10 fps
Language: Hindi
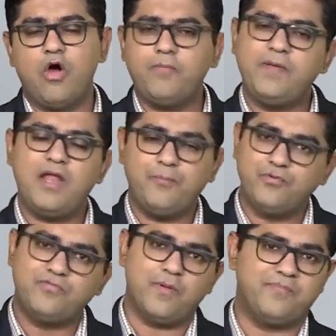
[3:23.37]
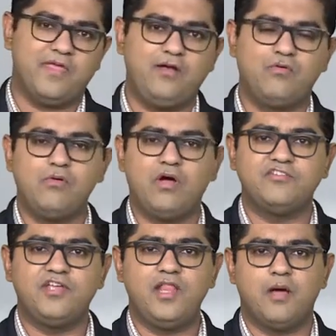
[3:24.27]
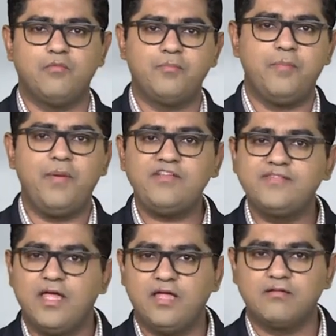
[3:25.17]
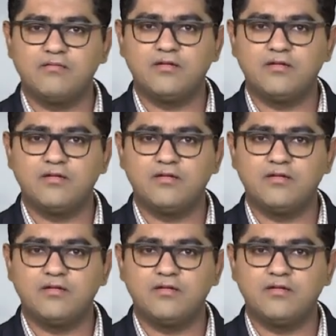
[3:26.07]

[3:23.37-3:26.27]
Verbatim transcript: और फिर आप उस वेबसाइट को अच्छे दामों पे बेच दें